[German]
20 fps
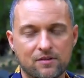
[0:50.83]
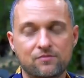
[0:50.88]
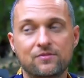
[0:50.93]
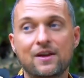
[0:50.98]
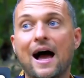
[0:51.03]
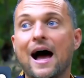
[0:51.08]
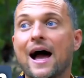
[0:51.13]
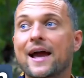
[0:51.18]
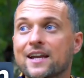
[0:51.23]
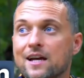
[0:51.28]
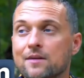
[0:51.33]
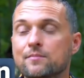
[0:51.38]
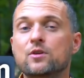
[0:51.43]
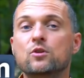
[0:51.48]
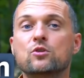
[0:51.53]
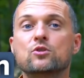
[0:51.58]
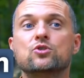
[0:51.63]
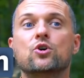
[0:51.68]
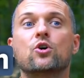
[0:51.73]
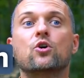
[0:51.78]
wenn wir eine
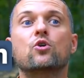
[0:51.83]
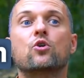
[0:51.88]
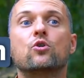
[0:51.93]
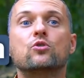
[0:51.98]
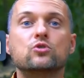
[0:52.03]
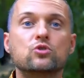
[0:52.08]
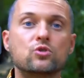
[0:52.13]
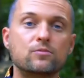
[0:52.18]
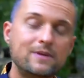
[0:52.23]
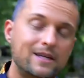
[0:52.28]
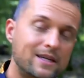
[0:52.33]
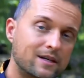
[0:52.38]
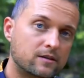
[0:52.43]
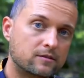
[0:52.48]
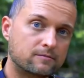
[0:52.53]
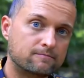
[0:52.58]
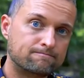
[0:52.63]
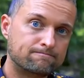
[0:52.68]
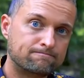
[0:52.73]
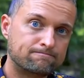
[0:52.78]
Aminosäure
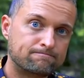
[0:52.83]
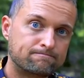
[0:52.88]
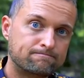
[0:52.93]
konsumieren?